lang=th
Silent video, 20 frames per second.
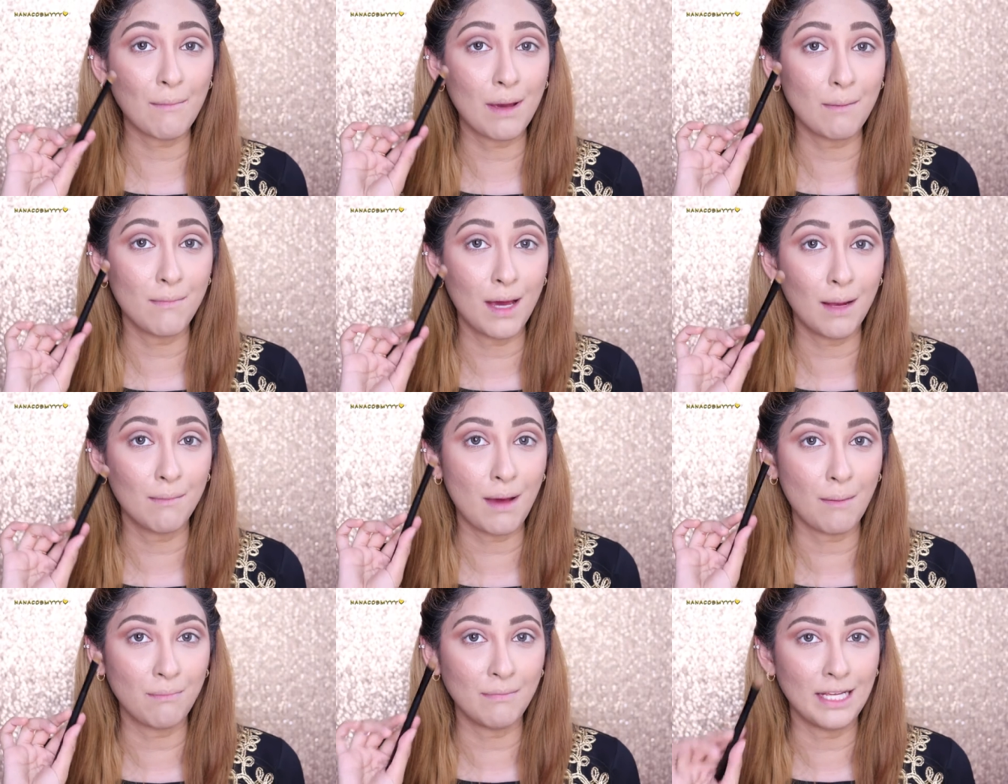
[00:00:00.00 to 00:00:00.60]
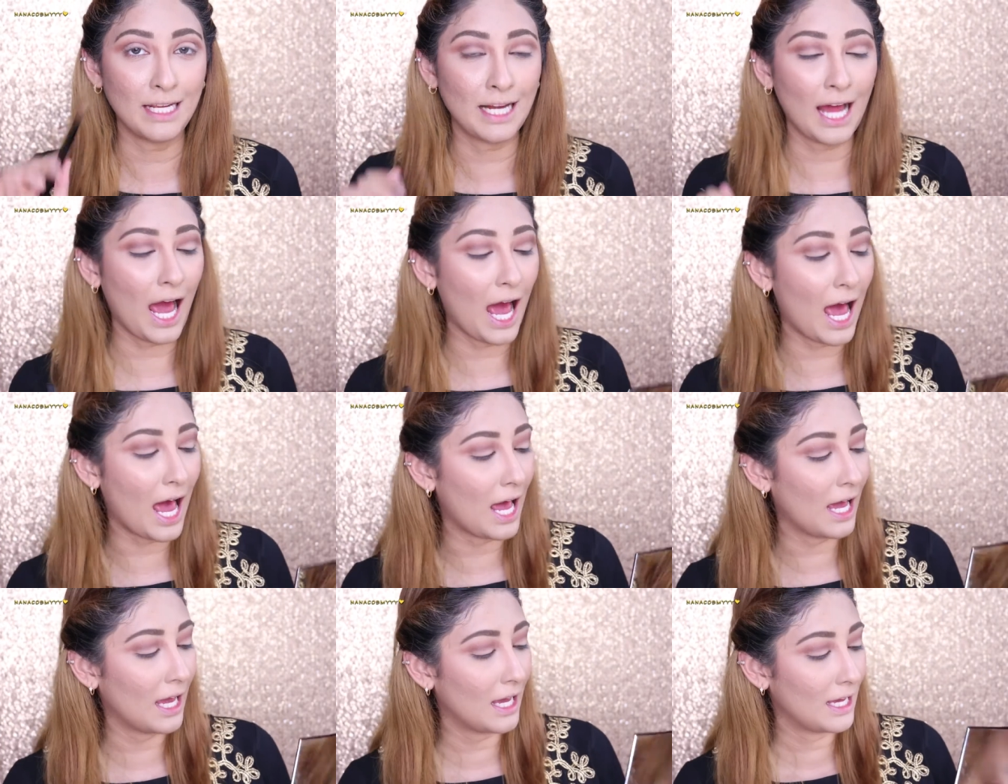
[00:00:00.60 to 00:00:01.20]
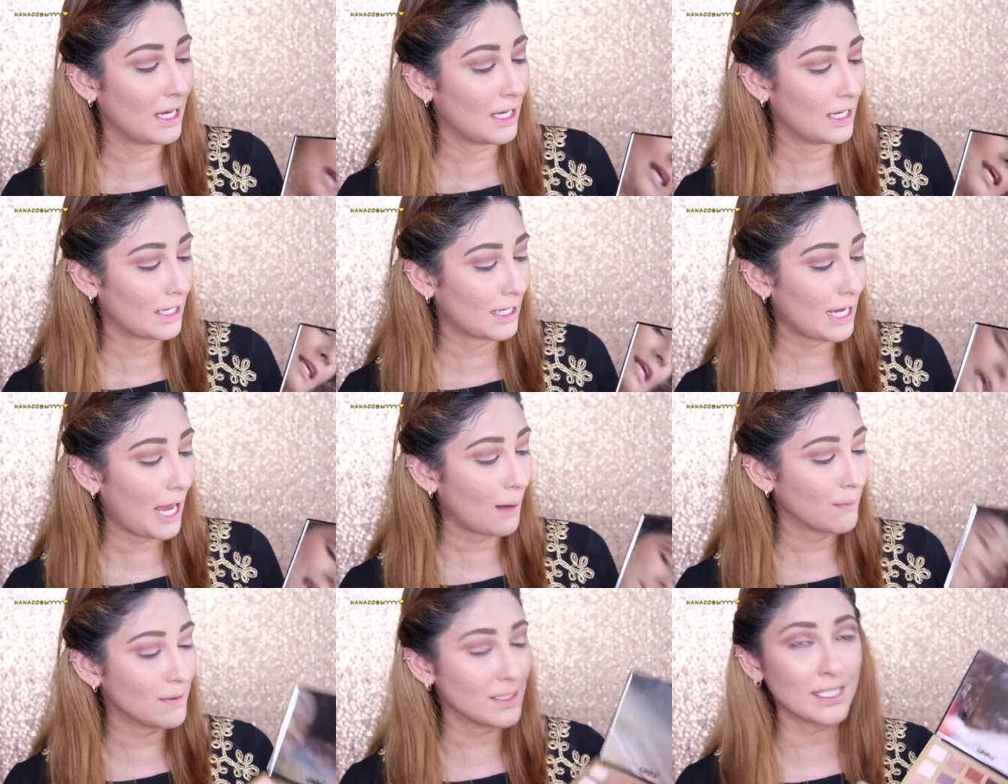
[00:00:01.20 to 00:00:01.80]
แบนๆแบบนี้นะคะ
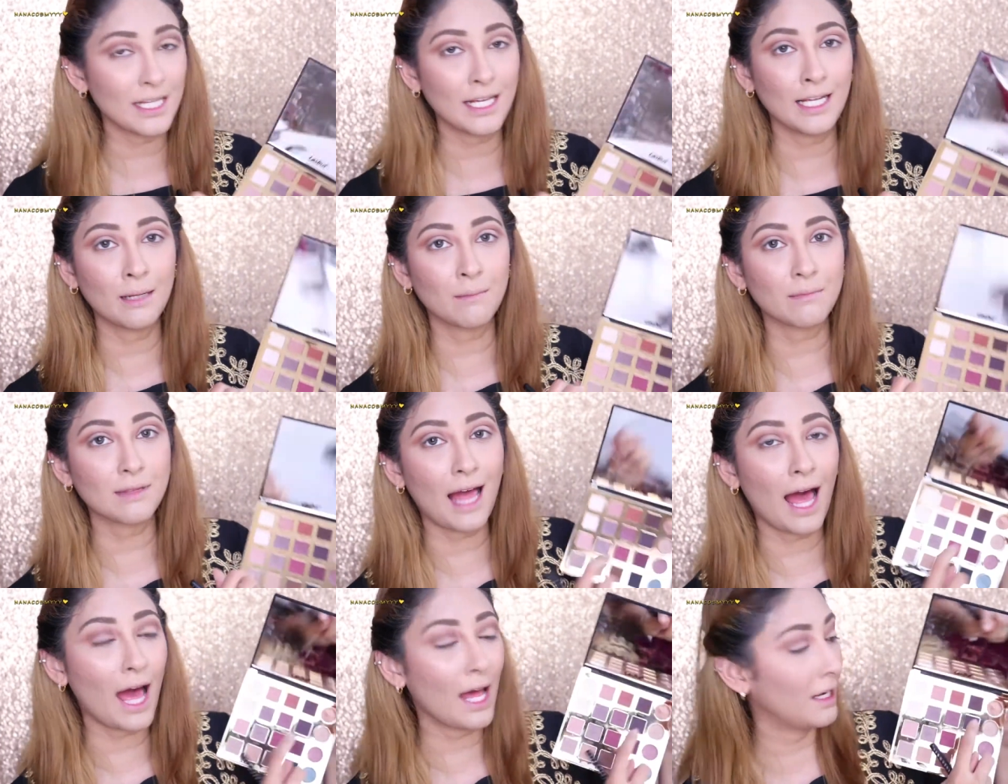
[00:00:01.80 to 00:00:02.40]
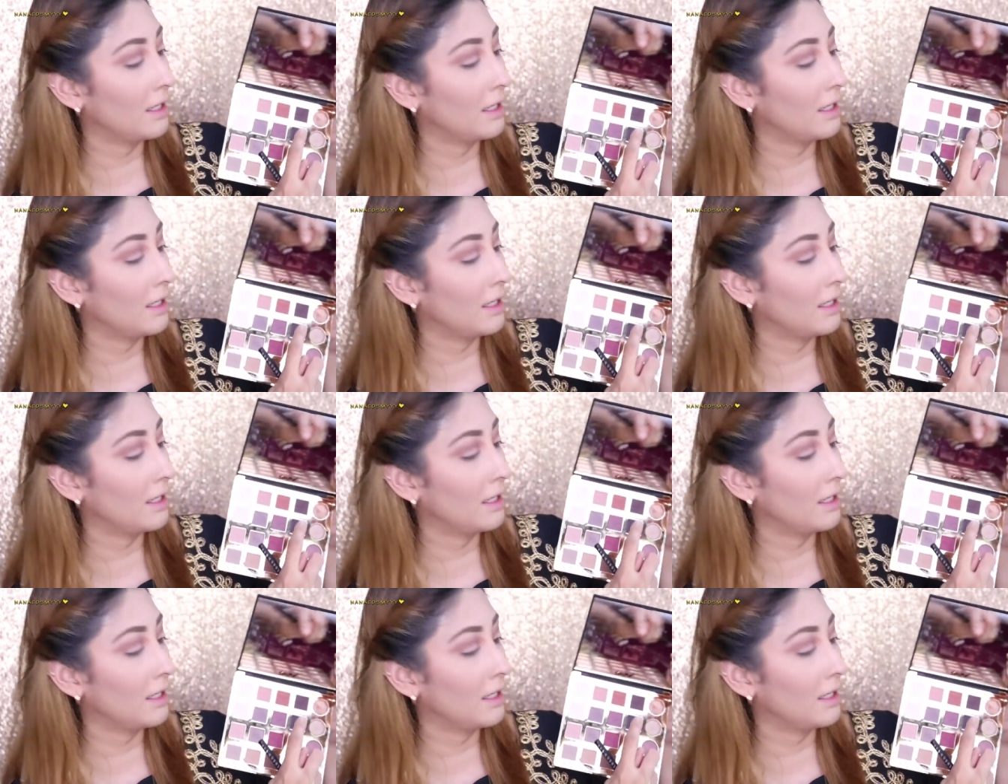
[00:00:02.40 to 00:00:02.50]
กับสีน้ำตาล